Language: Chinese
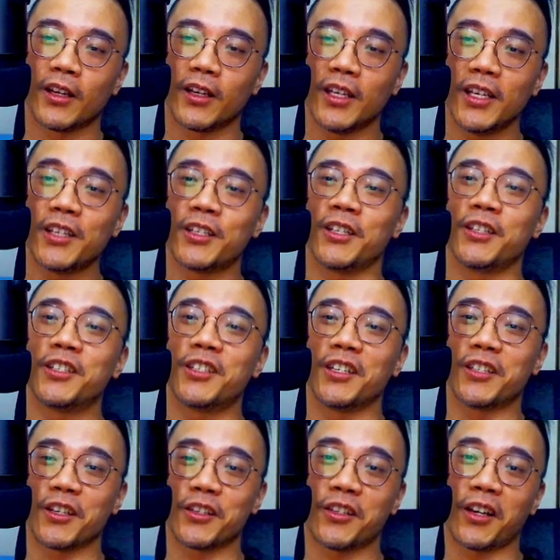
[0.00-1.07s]
疫情期
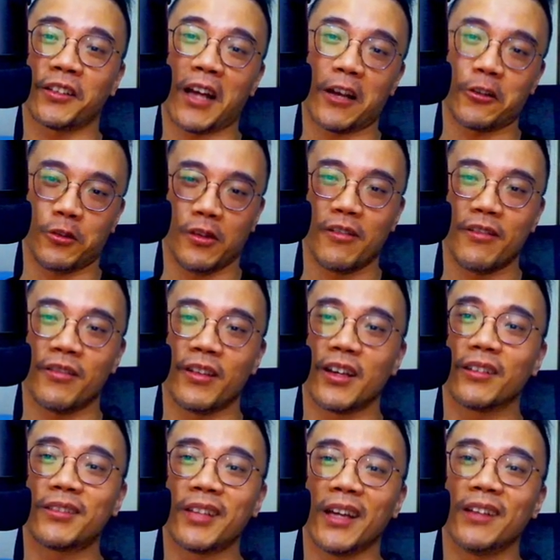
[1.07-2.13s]
间上大学，they
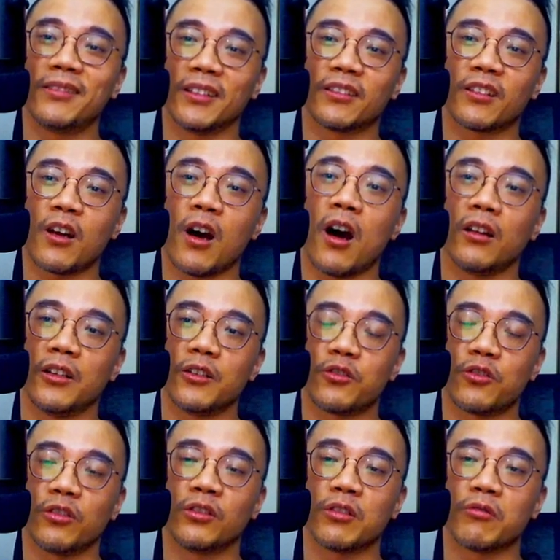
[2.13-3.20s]
attended
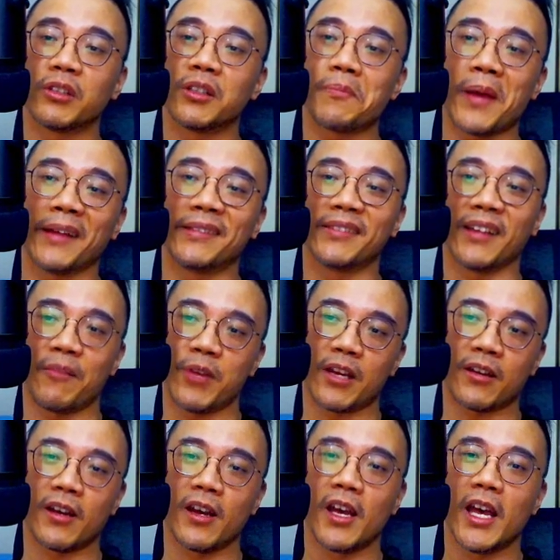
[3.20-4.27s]
college during the pandemic
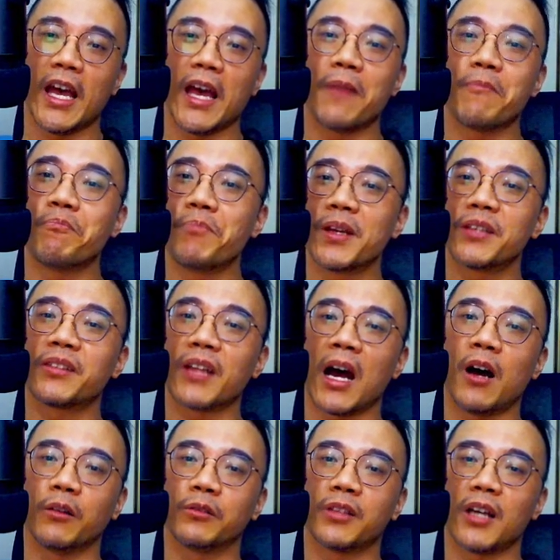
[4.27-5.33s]
and missed
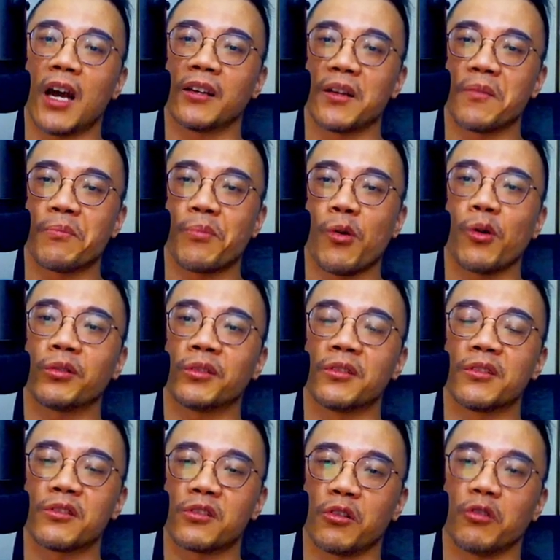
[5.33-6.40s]
out on
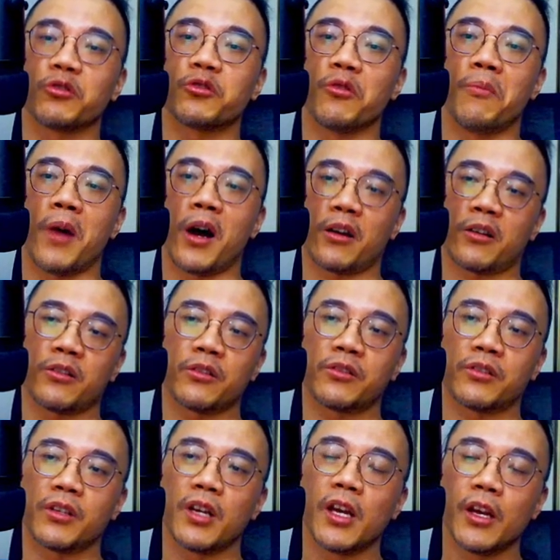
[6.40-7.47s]
important social
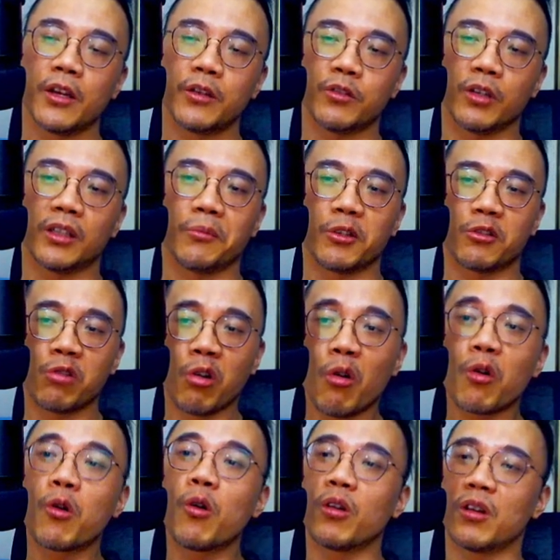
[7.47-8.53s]
markers。所以他们
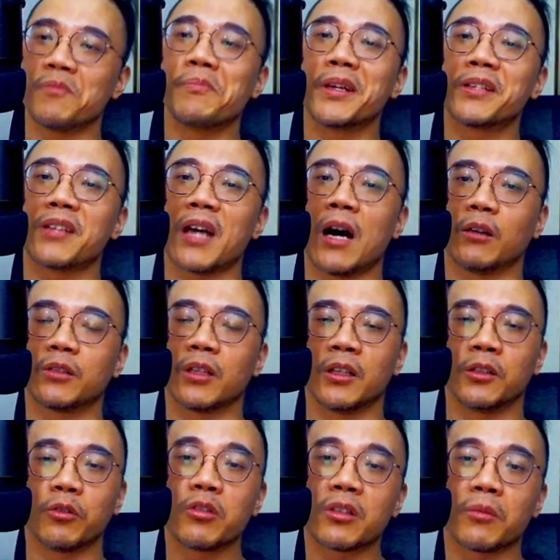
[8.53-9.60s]
错过了 miss out 很
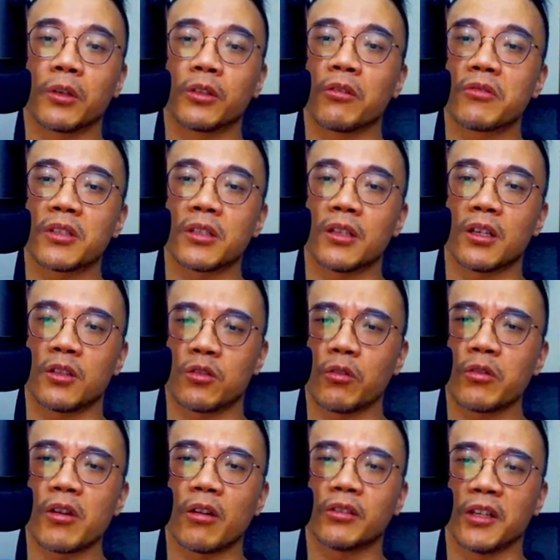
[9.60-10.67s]
多什么东西呢？
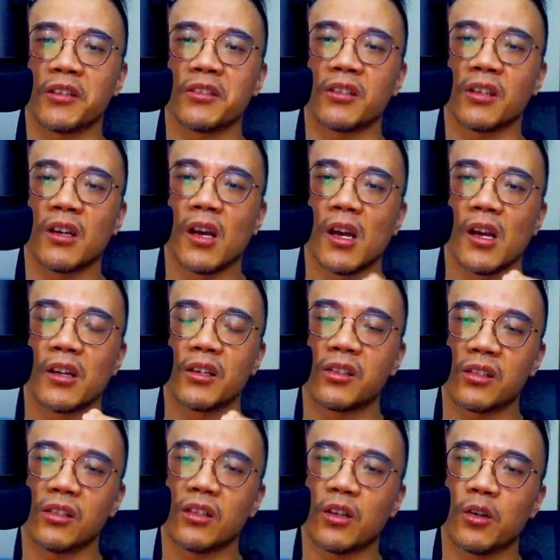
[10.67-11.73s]
重要的一些
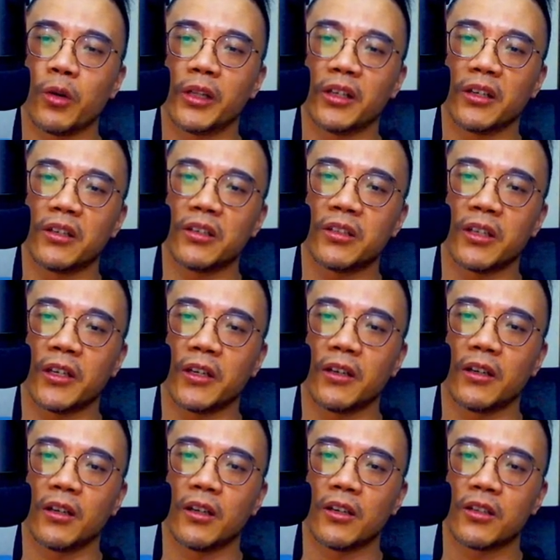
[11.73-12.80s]
社会的一些
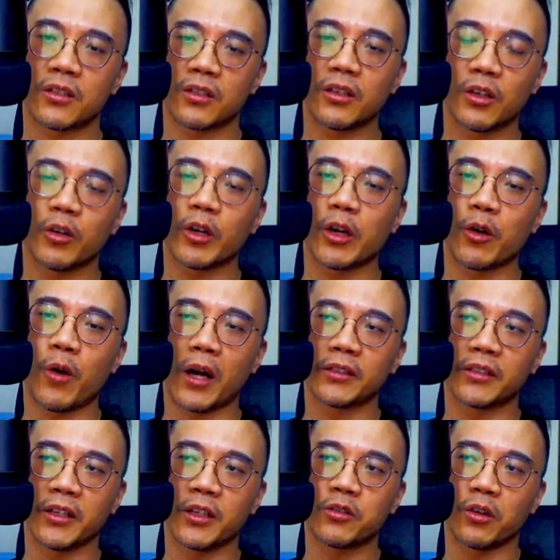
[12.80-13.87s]
社会化
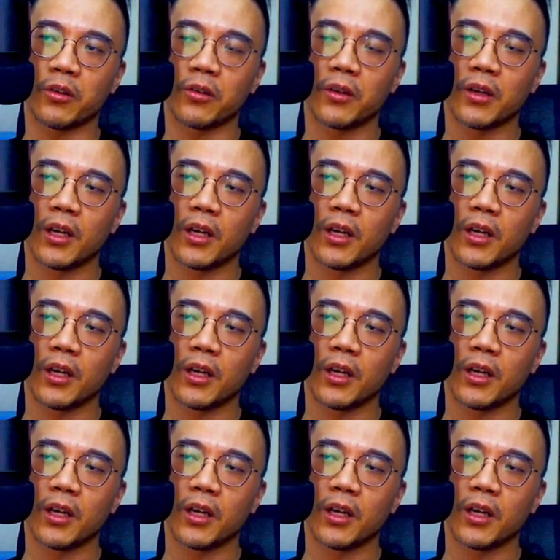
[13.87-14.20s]
的一种